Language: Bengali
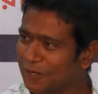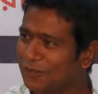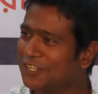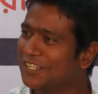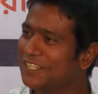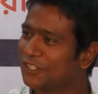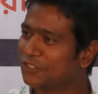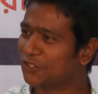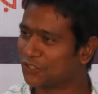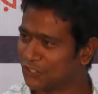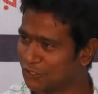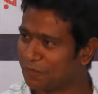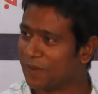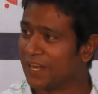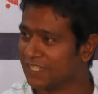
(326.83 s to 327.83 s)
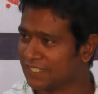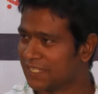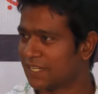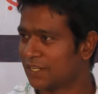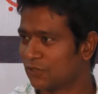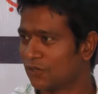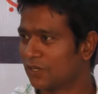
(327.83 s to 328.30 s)
ভালো ইন্ডিয়ার যথেষ্ট ব্যালেন্স
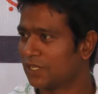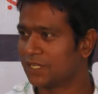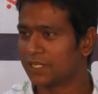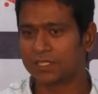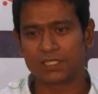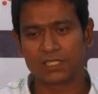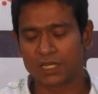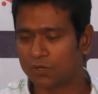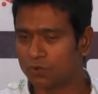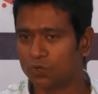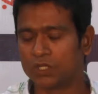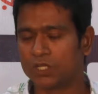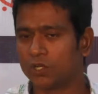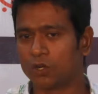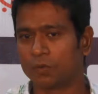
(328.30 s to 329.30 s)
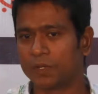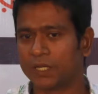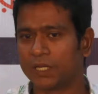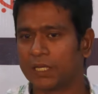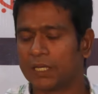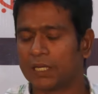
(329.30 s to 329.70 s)
একটা দল এটা স্বীকার করতেই হবে